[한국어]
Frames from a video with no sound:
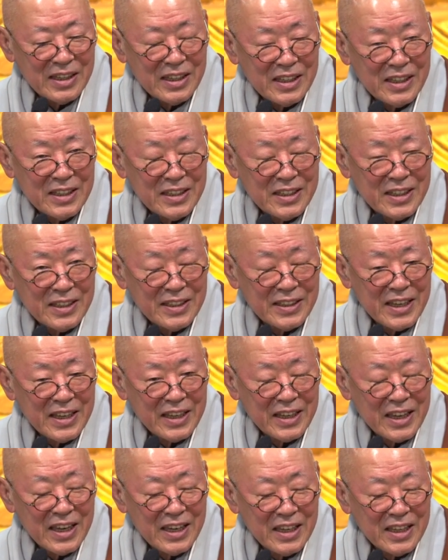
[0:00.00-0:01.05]
인천
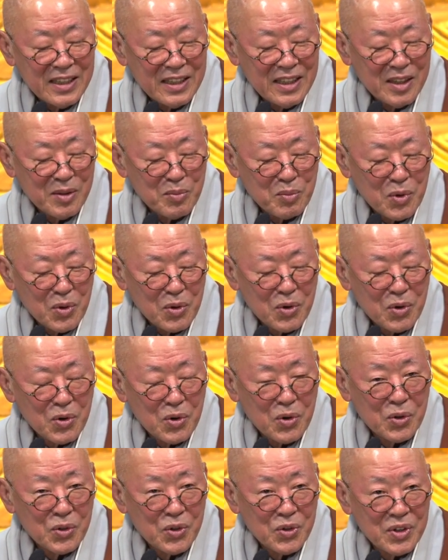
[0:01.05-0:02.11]
세계에 있는
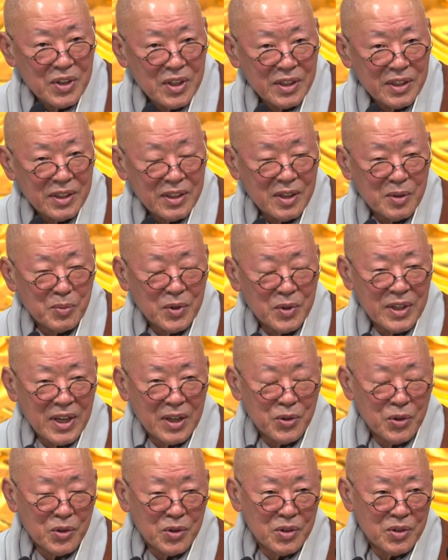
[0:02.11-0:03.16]
모든
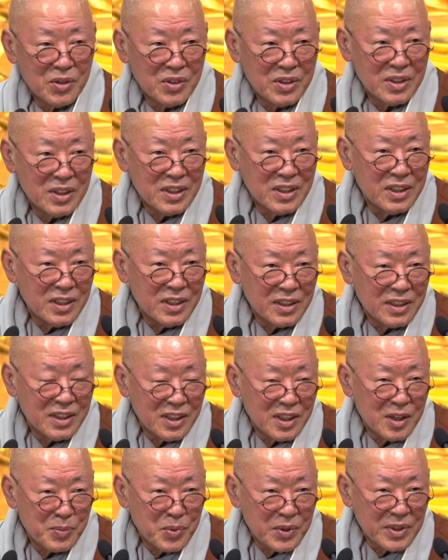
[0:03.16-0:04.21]
것들보다도 그
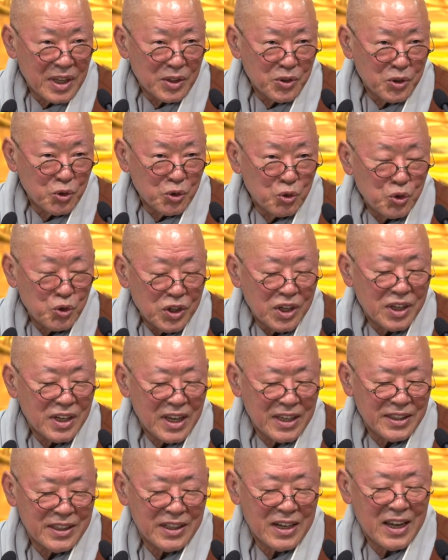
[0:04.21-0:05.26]
어떤 것보다도
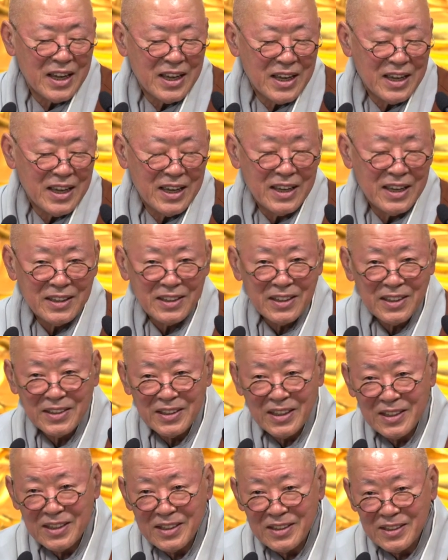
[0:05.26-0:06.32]
뛰어나더라.
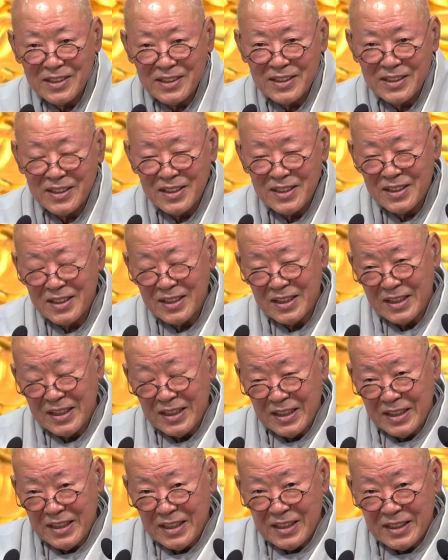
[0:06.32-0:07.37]
그런데 이런 것은
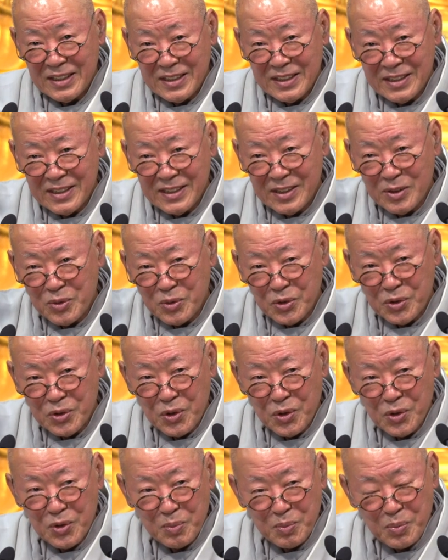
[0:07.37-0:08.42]
그
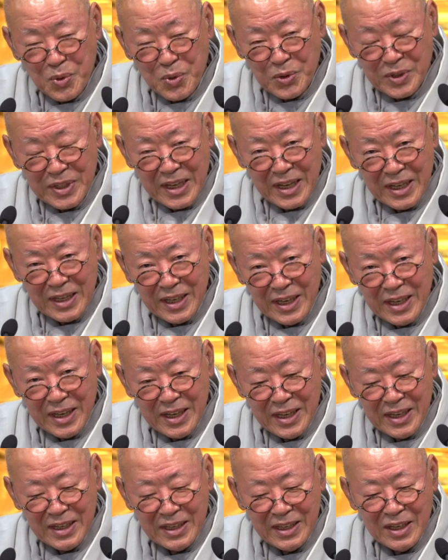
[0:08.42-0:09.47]
구족
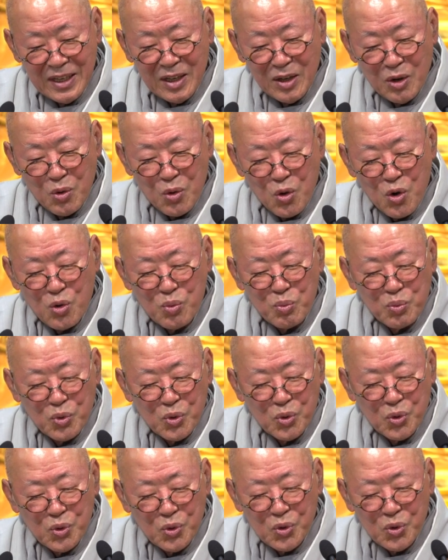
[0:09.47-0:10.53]
보살의
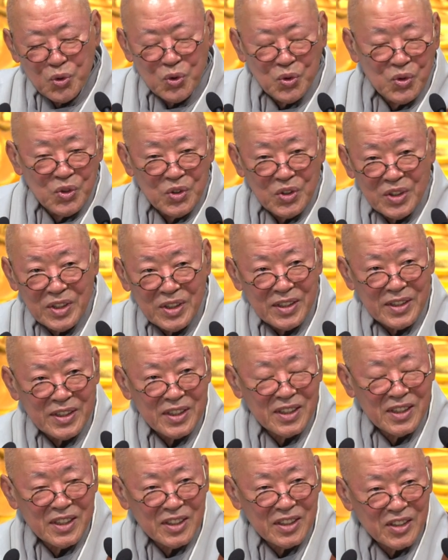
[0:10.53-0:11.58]
공부
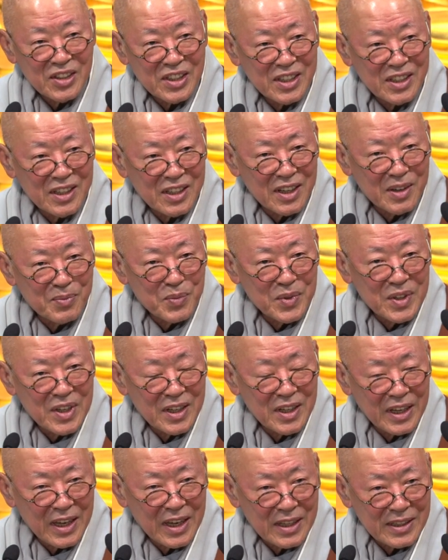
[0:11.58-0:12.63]
성취
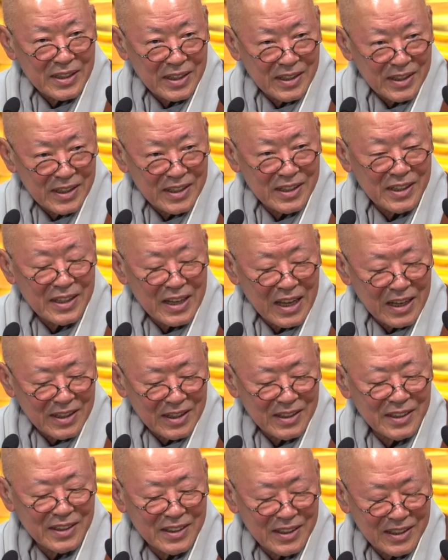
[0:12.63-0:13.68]
업력에서 일어난
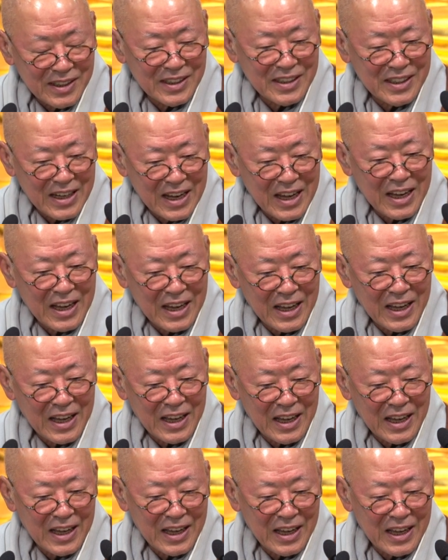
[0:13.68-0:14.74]

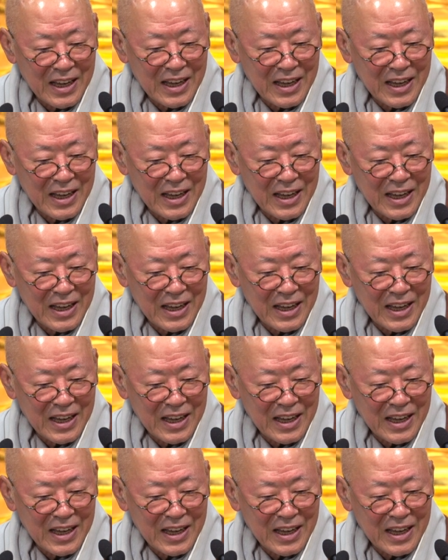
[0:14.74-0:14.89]
것들이더라.